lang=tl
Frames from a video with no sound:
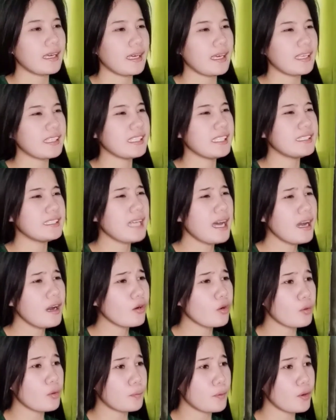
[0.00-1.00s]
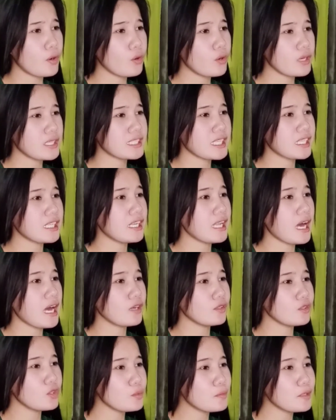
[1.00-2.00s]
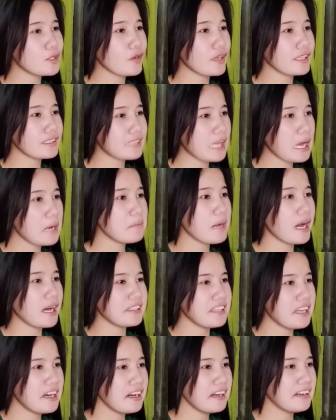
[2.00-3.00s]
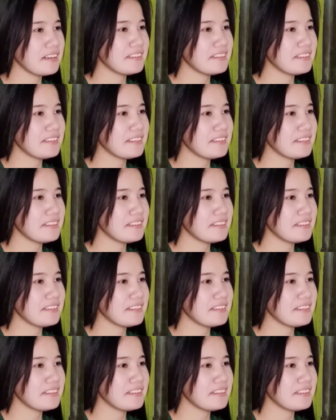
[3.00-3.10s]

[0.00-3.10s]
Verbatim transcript: Ay inang ko po, isa na lang ang numero ay tama na.